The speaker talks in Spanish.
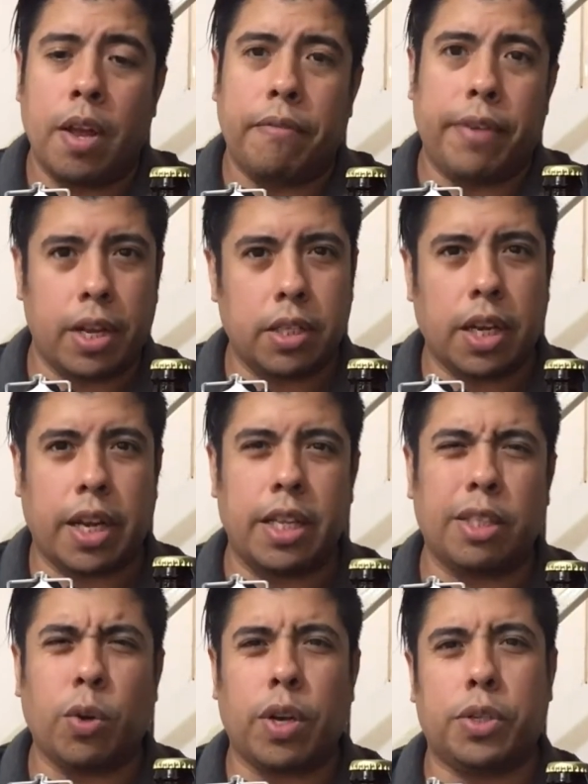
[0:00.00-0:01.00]
Fíjense que en
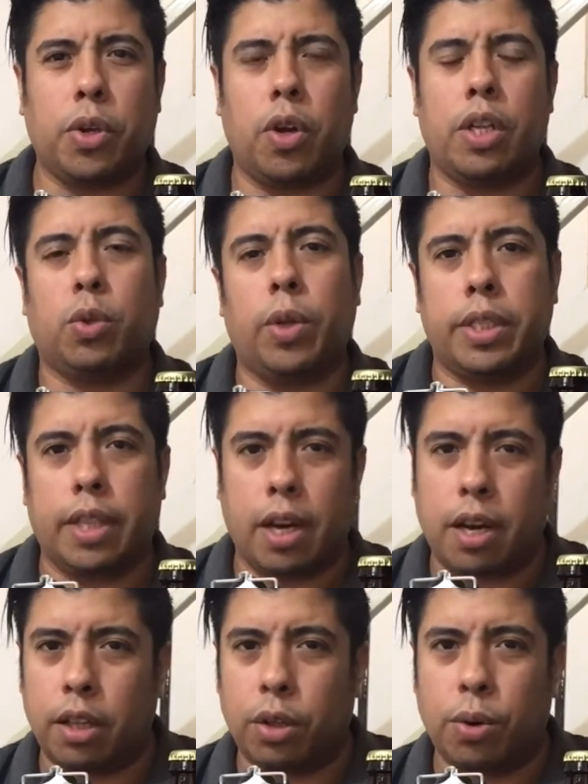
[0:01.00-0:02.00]
esta ocasión estoy
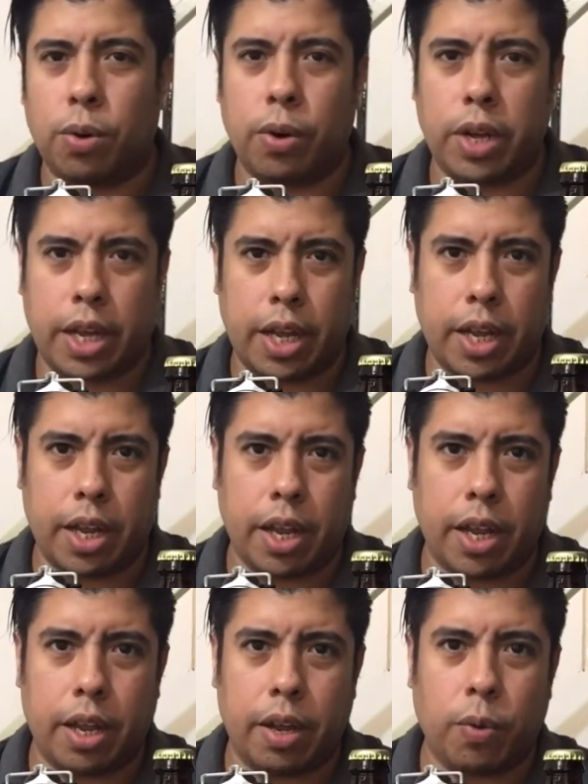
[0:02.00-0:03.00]
estrenando
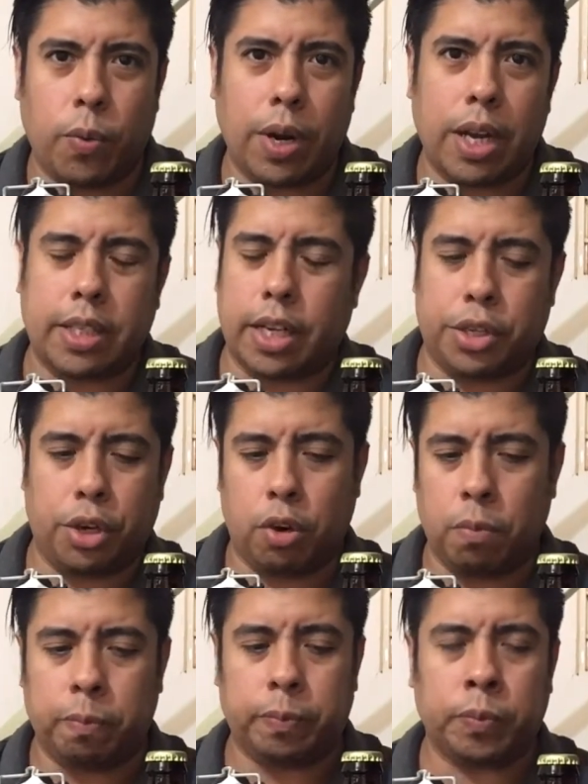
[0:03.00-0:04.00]
eh, una
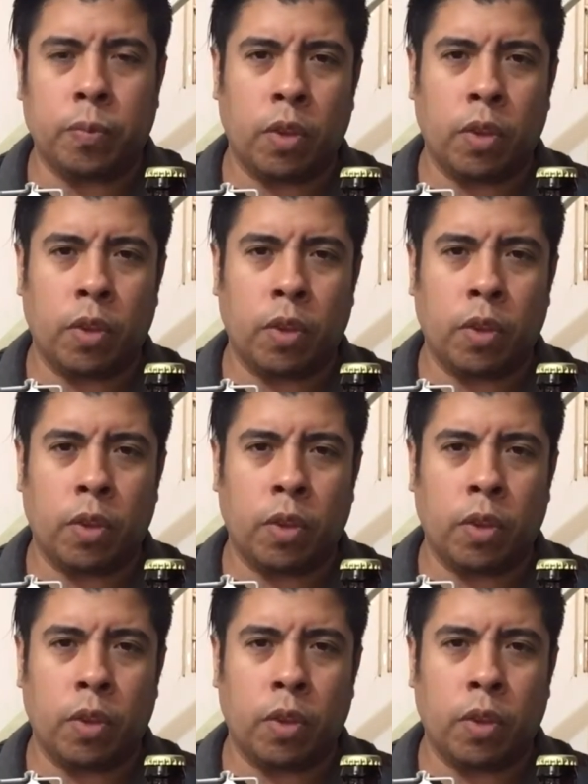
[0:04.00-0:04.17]
sección